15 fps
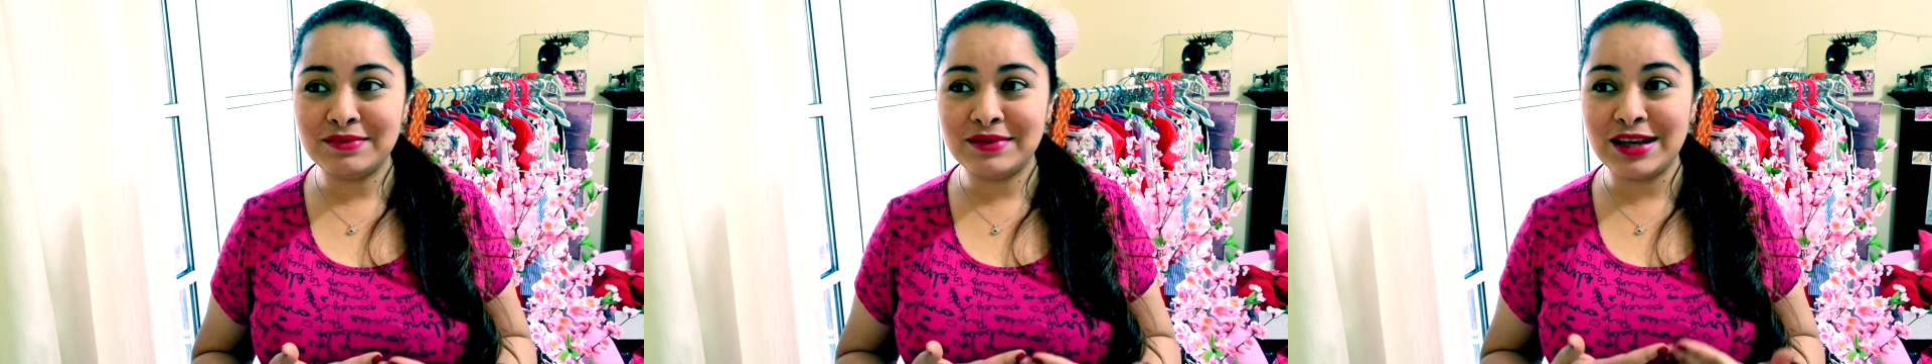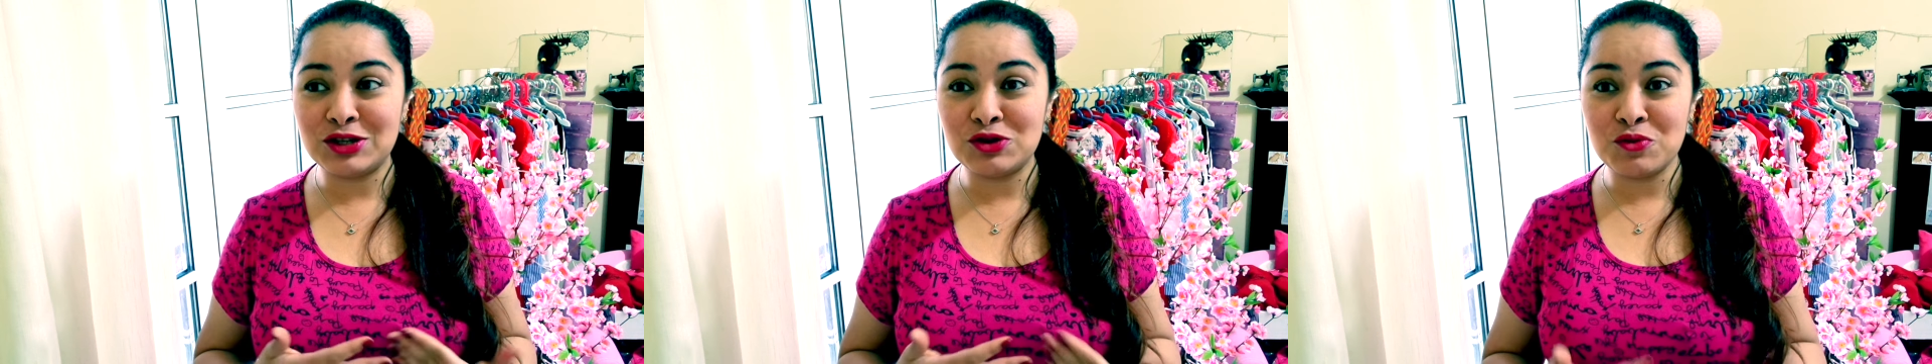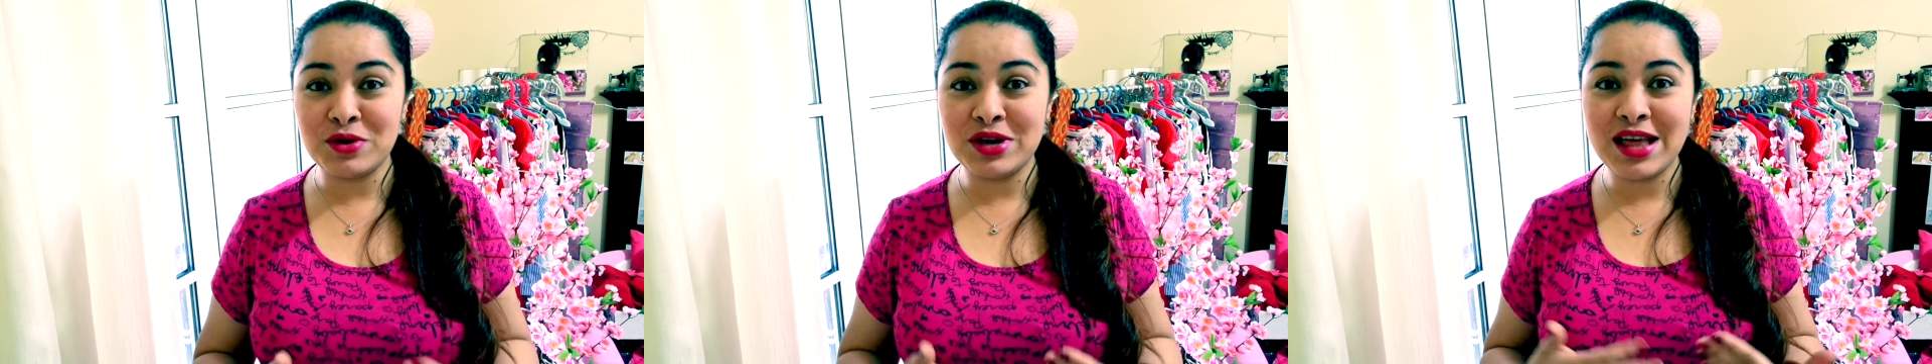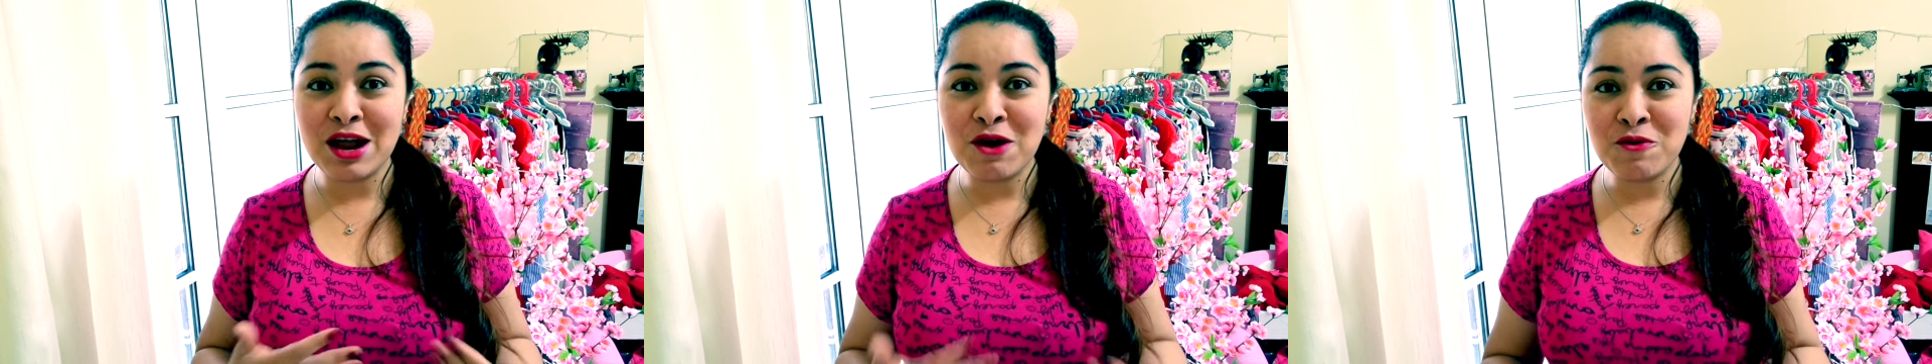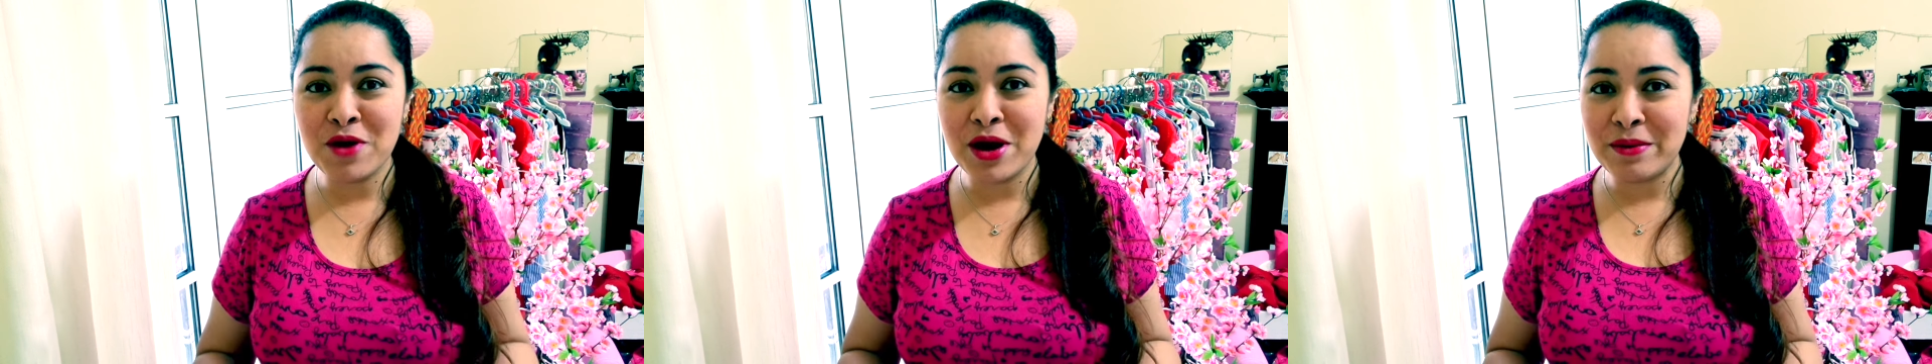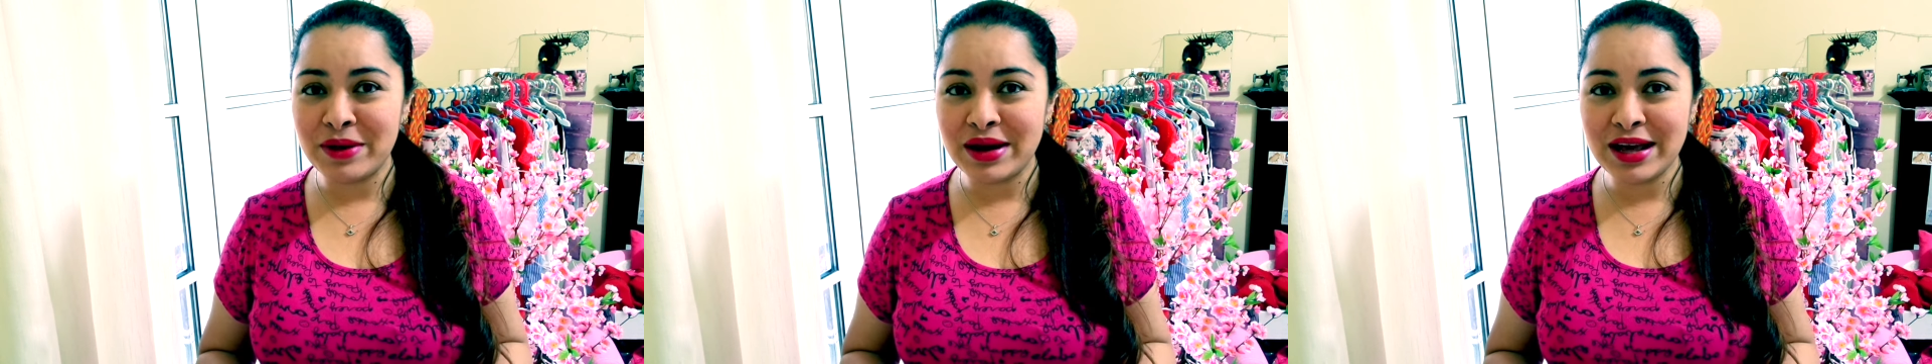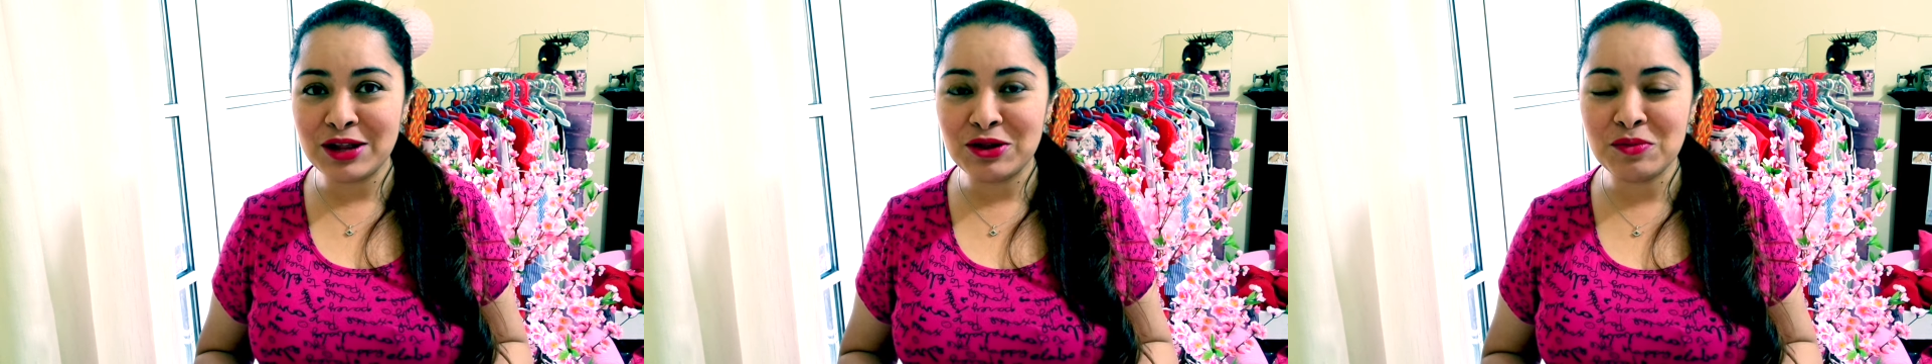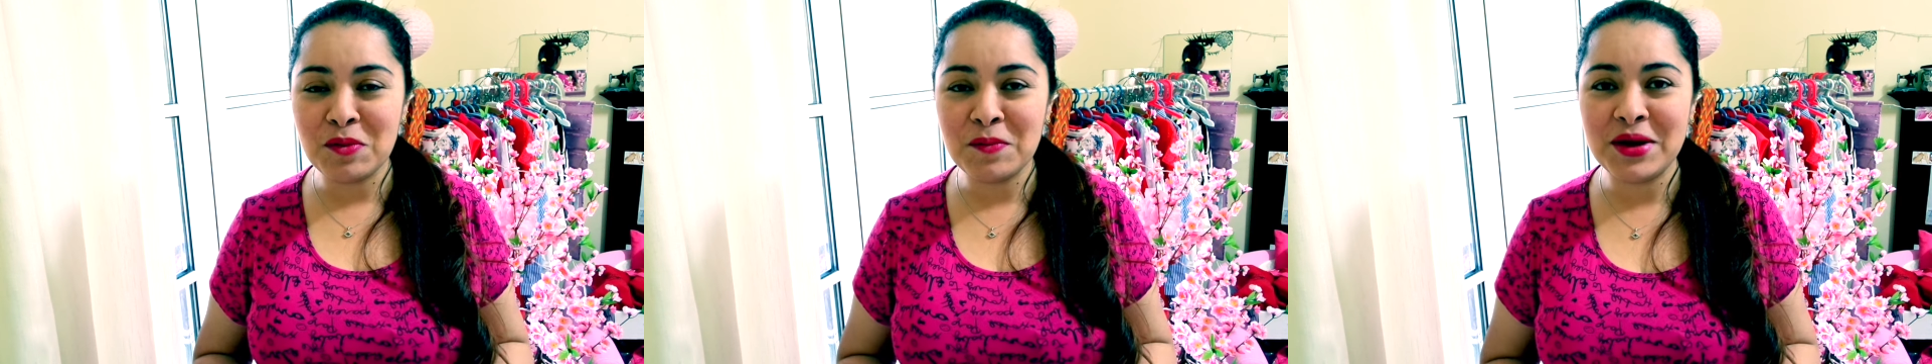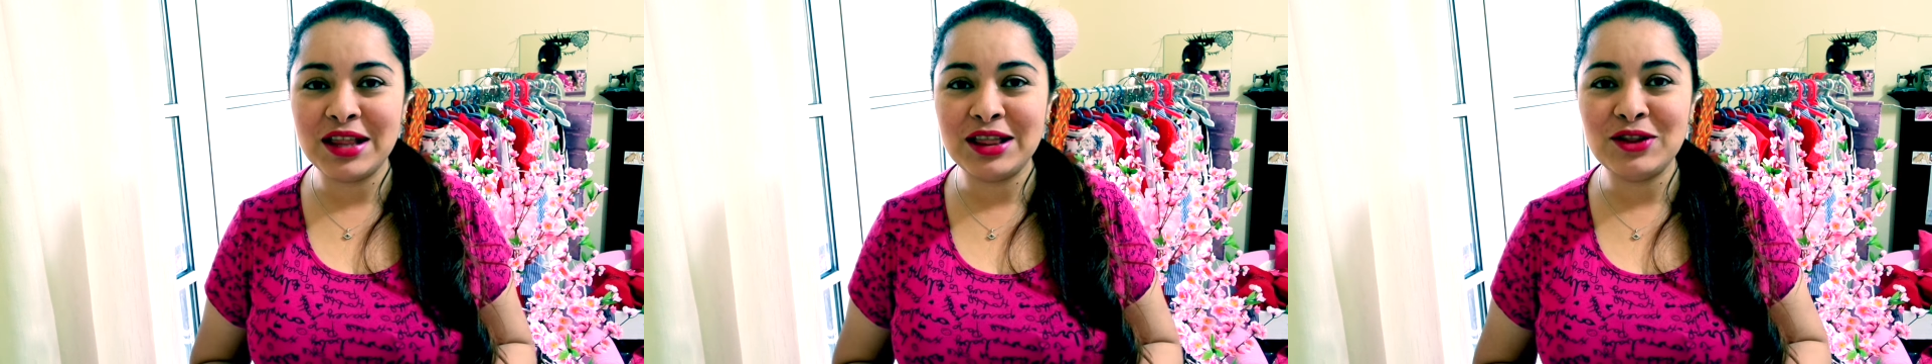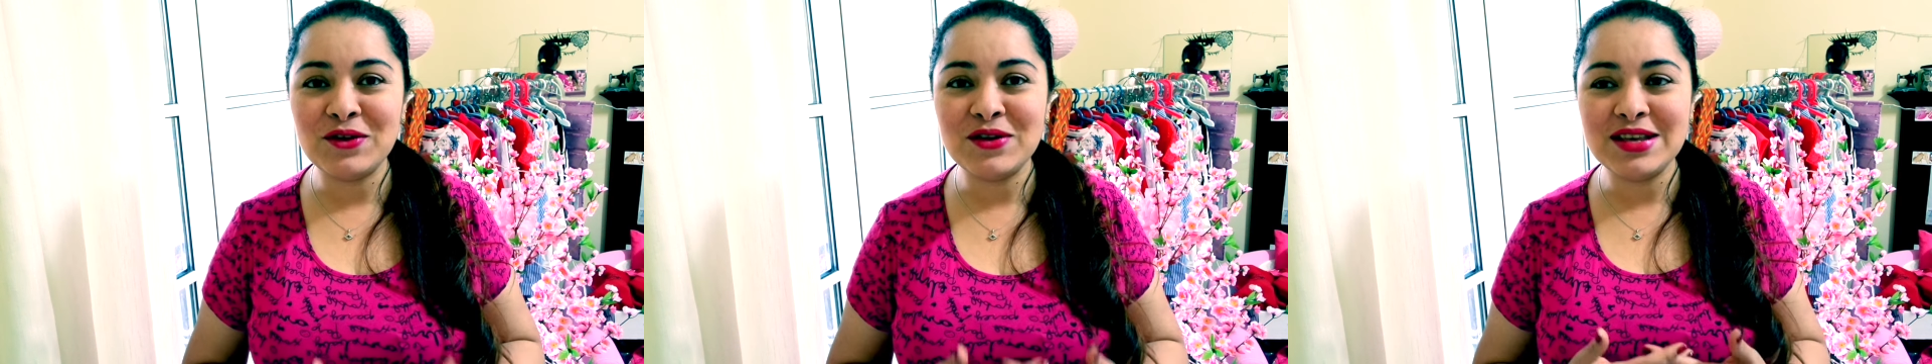de su vida nueva en estos
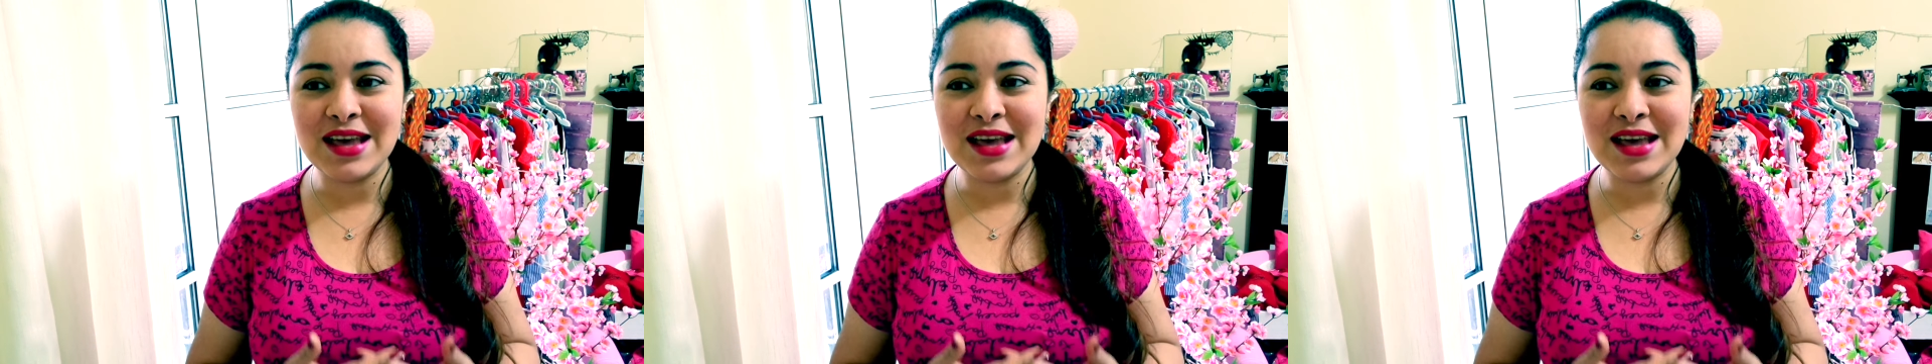momentos